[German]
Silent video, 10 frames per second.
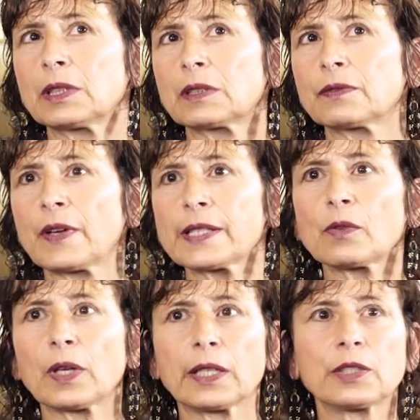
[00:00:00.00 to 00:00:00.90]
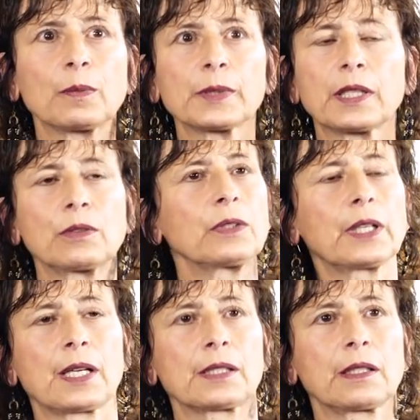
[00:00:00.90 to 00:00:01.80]
Ich weiß auch gar nicht, ob es da noch ein
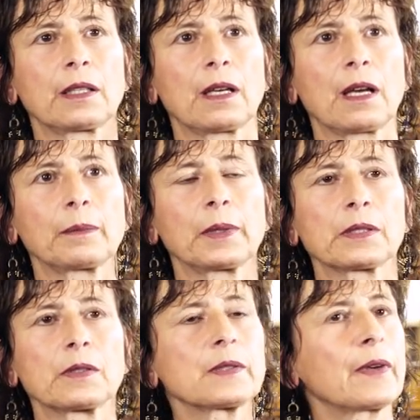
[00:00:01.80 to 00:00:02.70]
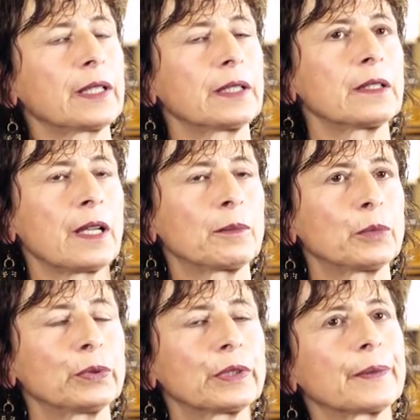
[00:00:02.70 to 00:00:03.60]
Casting gab. Also das war ja dann in
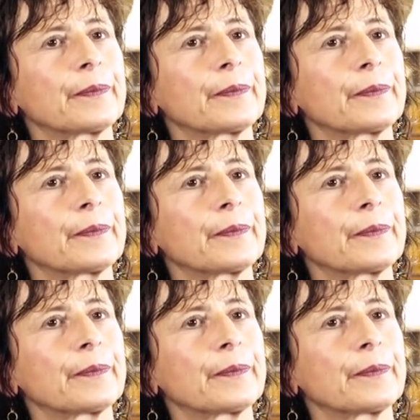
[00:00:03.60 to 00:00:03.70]
Hamburg.